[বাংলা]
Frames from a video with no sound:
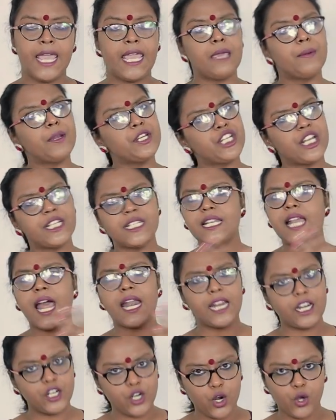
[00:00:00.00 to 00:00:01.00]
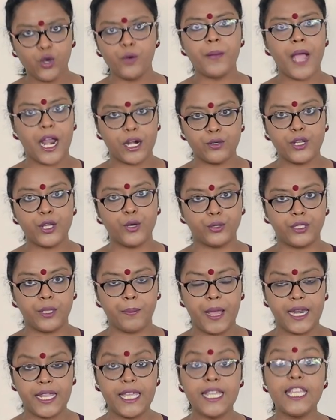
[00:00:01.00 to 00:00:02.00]
এবার সেটা নানান রকম কারণে হতে
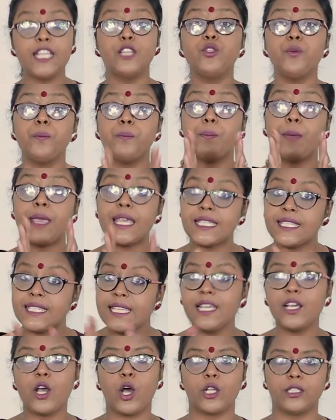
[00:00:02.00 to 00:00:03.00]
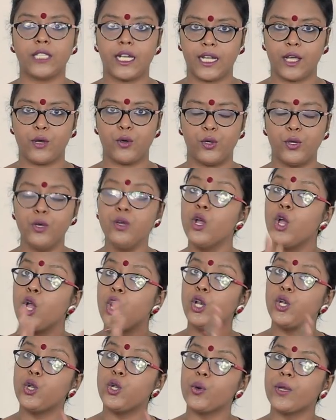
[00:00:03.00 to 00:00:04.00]
পারে কিন্তু বেসিক কথাটা হলো
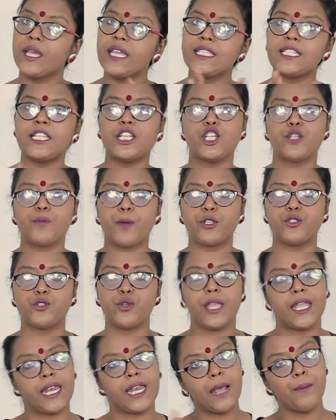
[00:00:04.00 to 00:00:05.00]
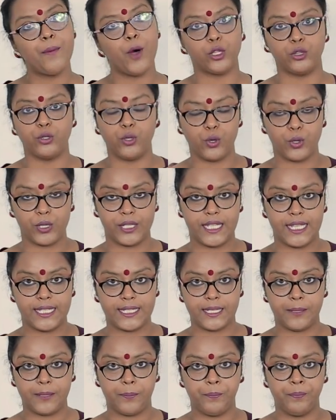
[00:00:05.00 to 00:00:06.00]
লোকে জিনিসপত্র কেনা বন্ধ করে
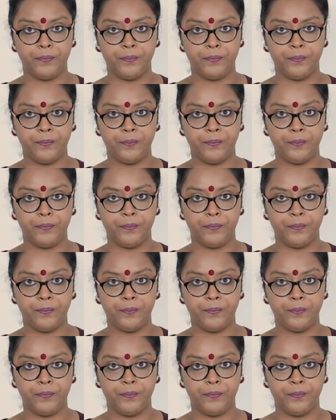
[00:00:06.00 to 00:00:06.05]
দিয়েছে